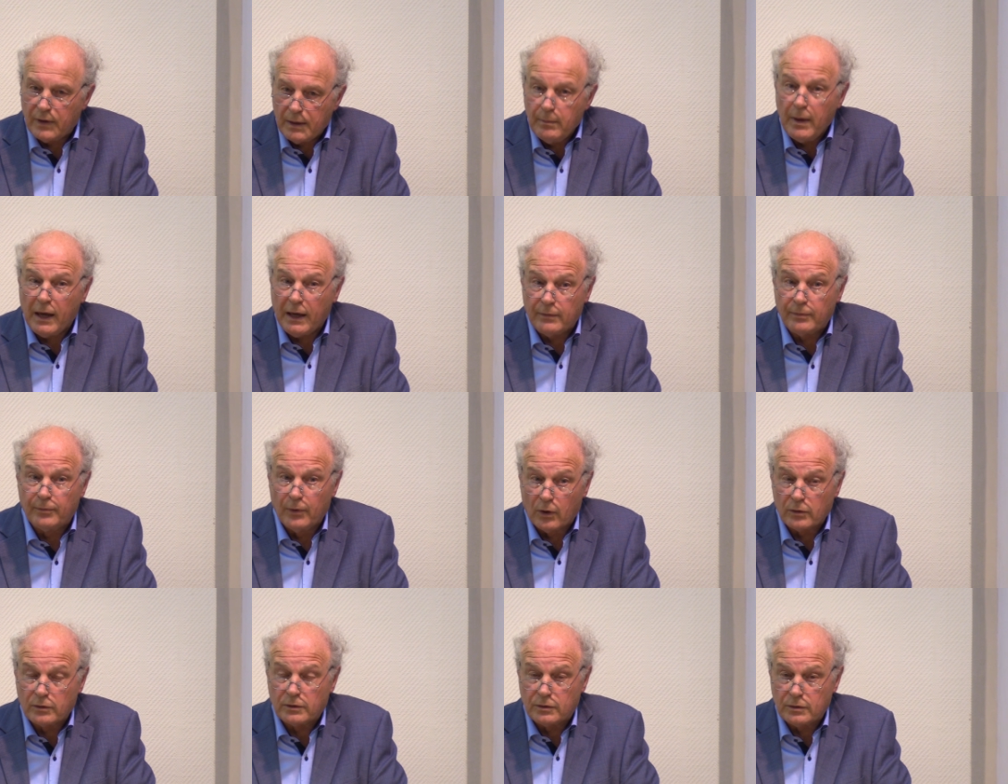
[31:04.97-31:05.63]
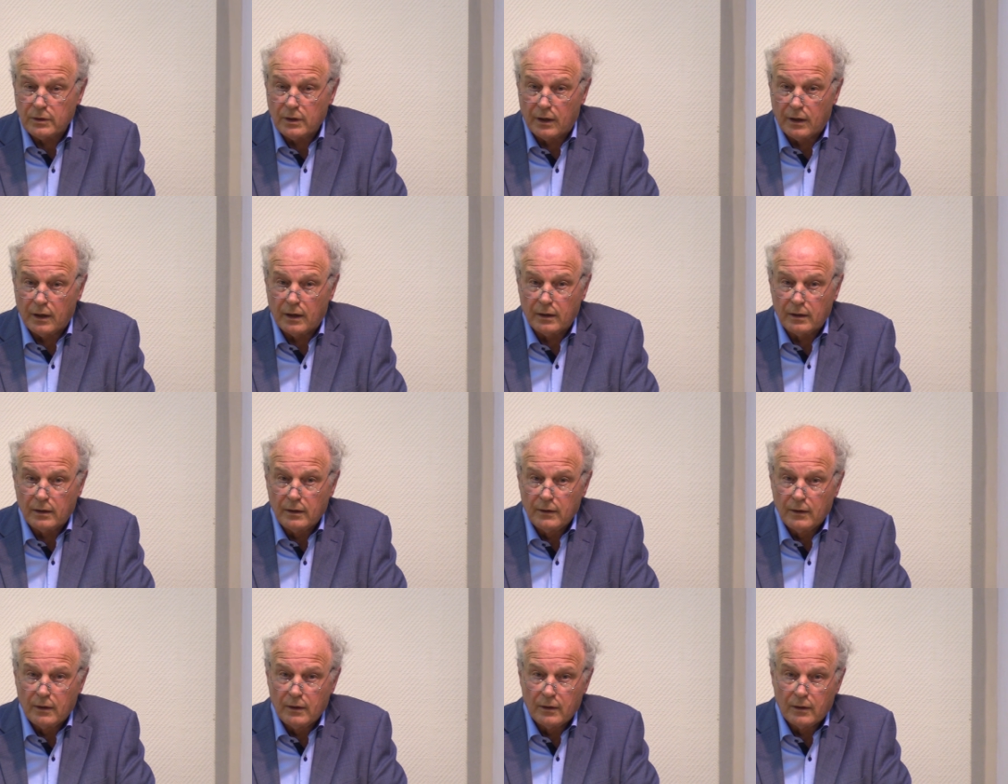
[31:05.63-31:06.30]
wie mich wird äh,
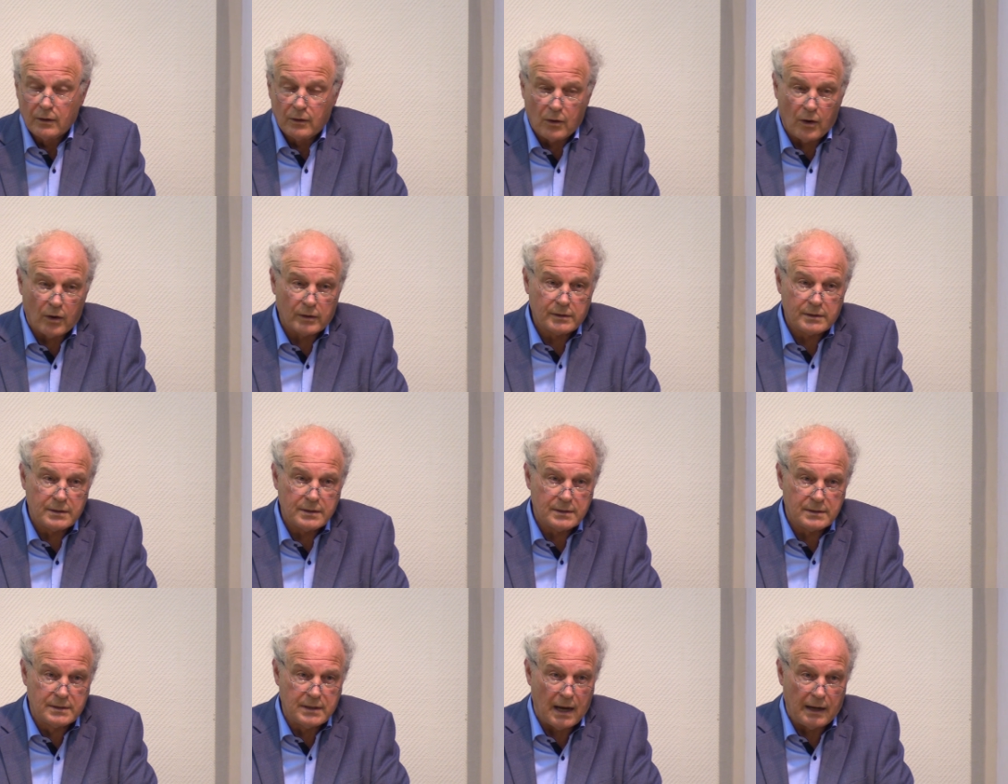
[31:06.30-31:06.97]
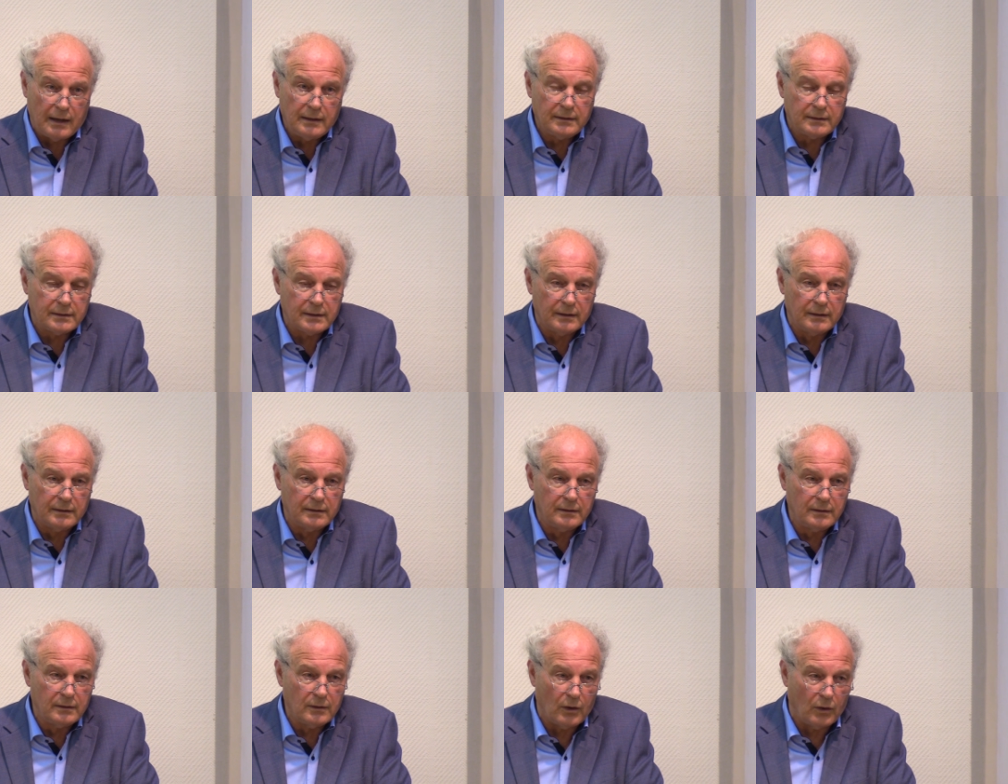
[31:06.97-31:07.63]
Gott
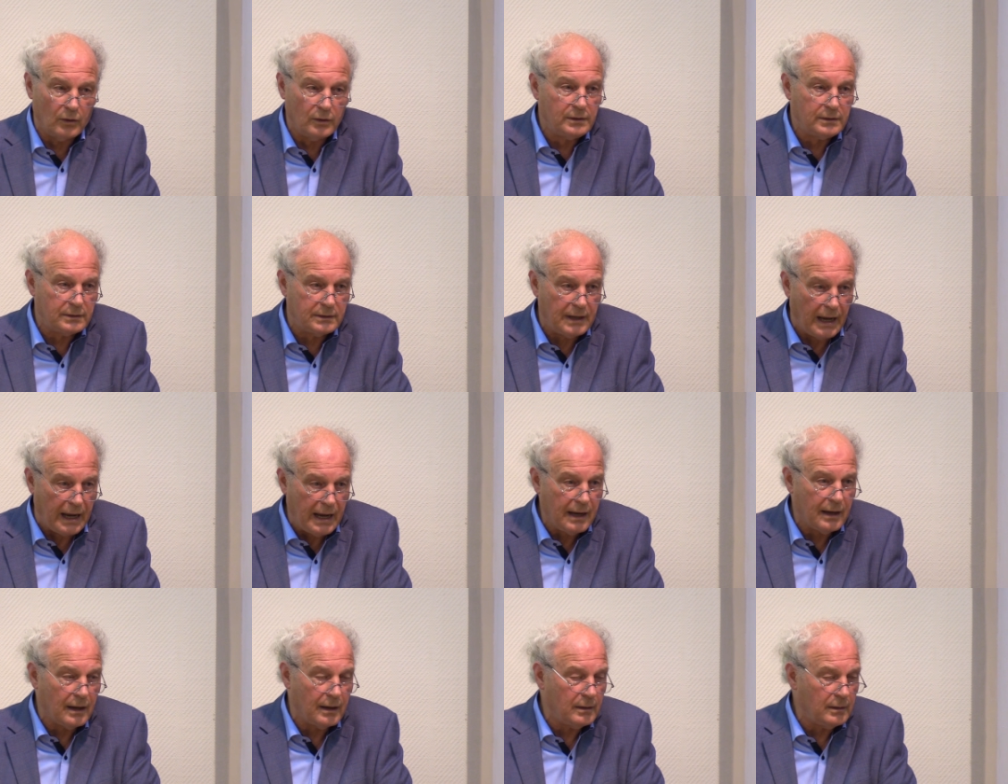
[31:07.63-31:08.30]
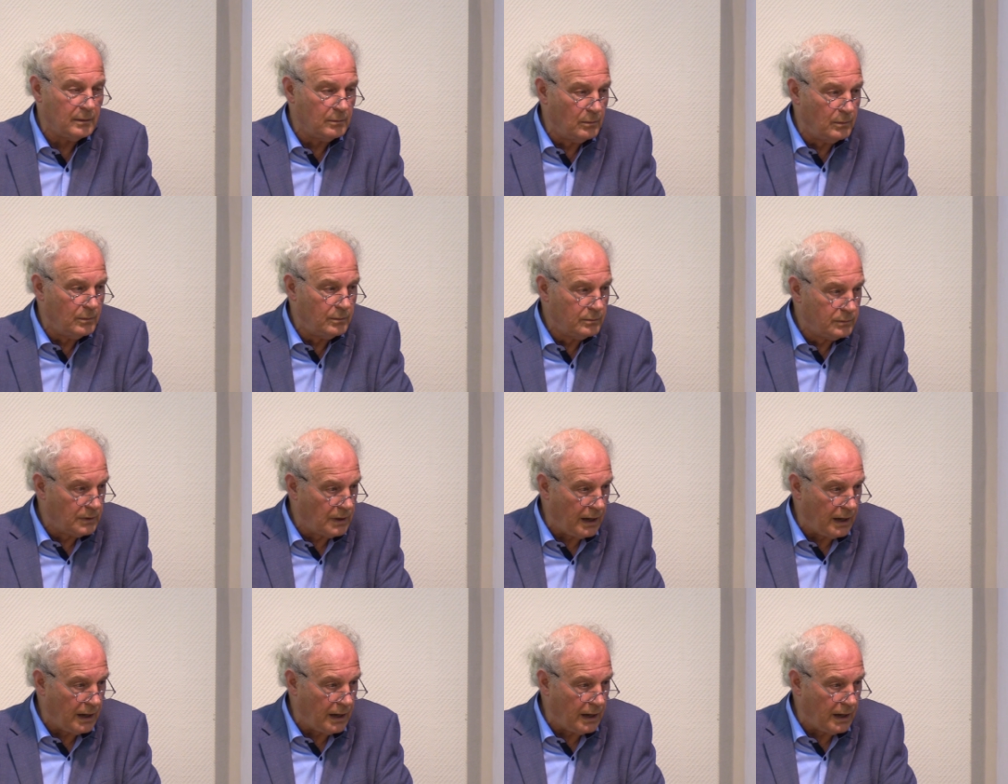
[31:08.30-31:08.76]
senden und der,